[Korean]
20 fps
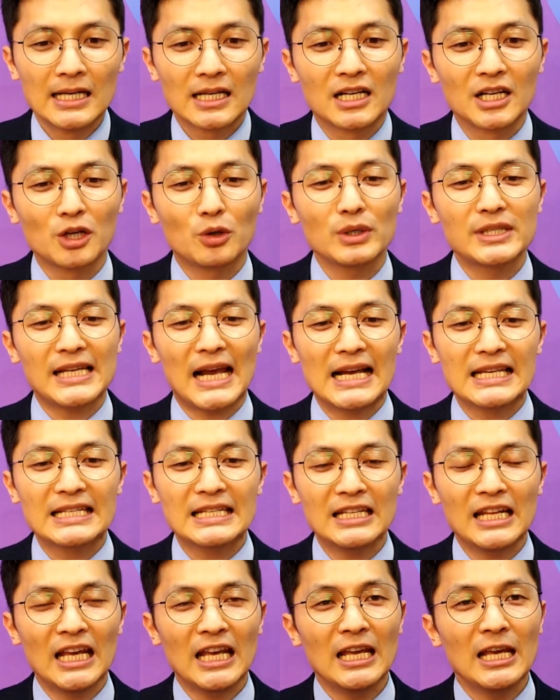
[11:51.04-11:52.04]
그리고
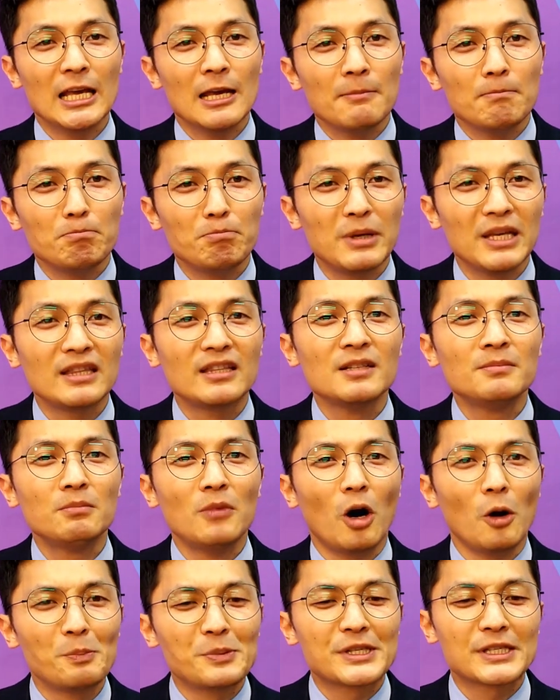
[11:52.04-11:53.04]
자신의 믿음
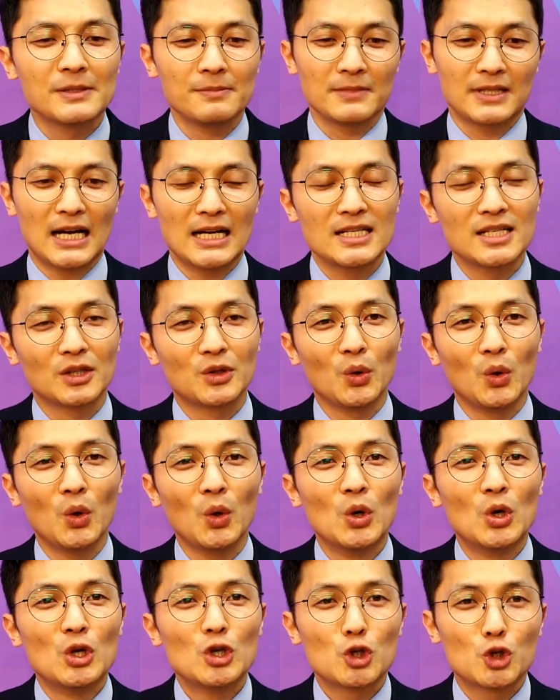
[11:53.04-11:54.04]

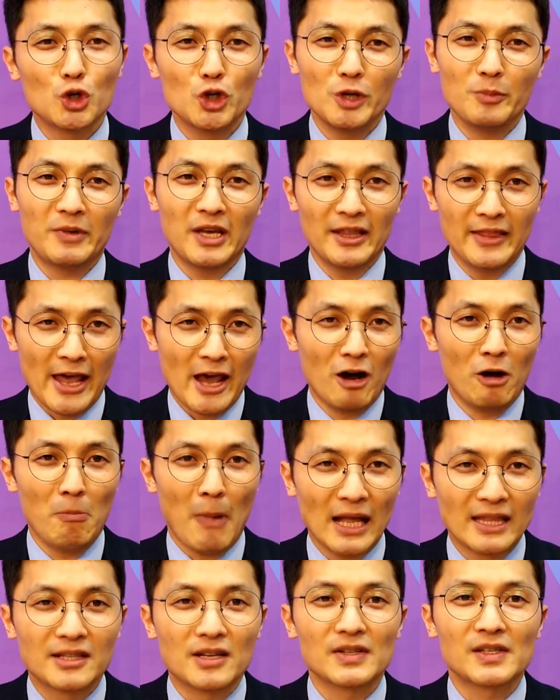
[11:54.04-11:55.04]
없음까지도 주님께 내어
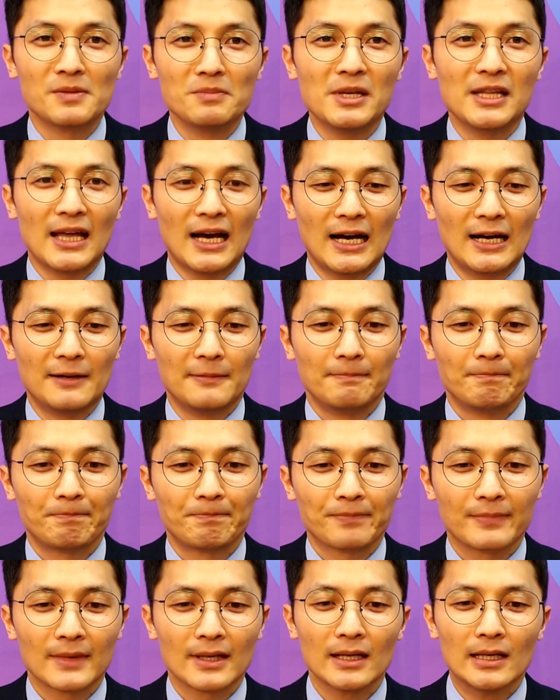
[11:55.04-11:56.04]
맡겼습니다.
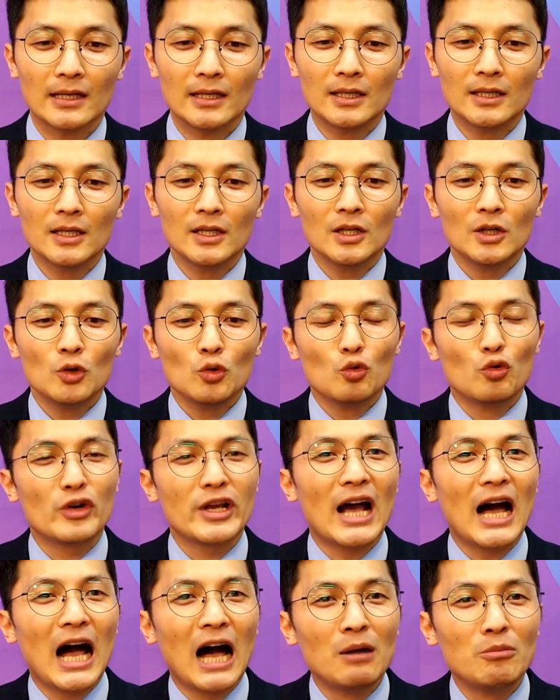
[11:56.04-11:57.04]

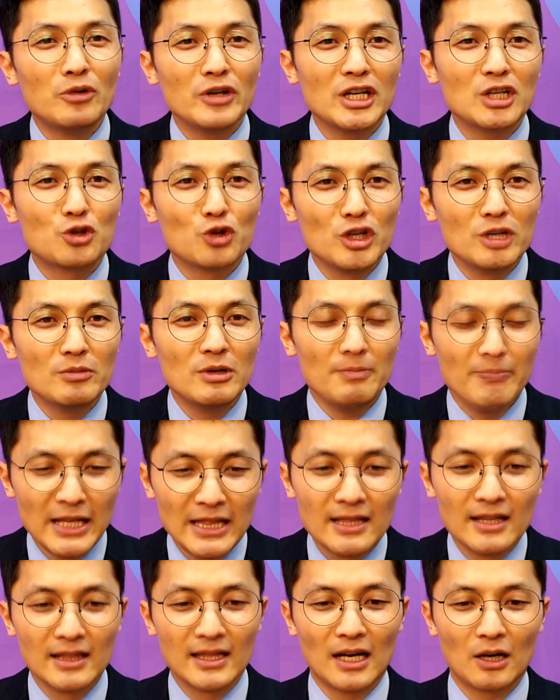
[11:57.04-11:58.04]
우리가 아무리 주님을
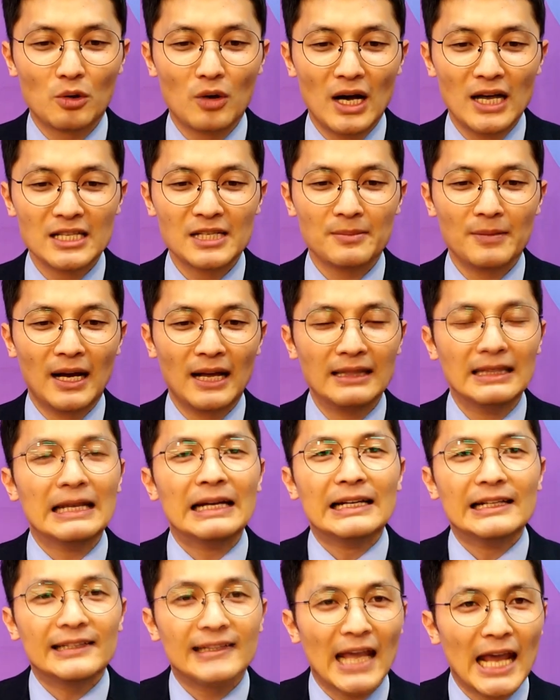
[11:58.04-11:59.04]
믿는다고 하지만
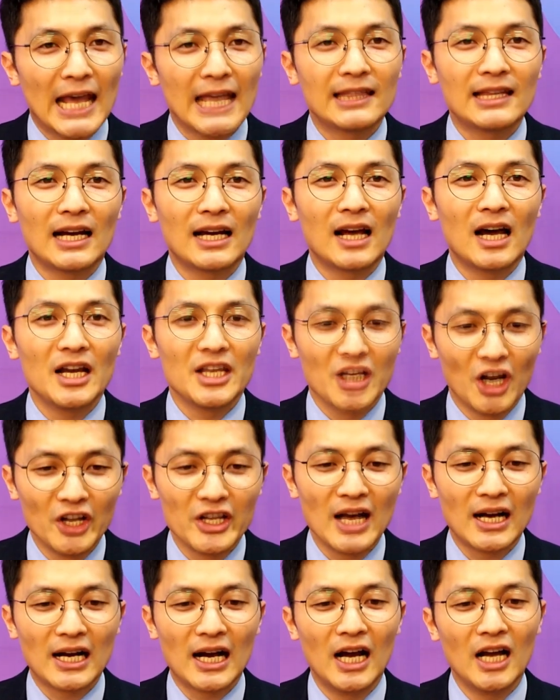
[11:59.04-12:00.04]
때에 따라
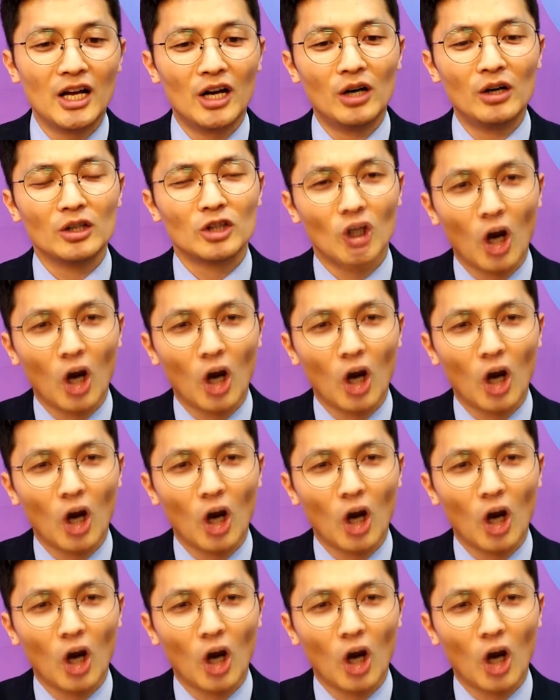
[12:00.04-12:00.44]
연약하여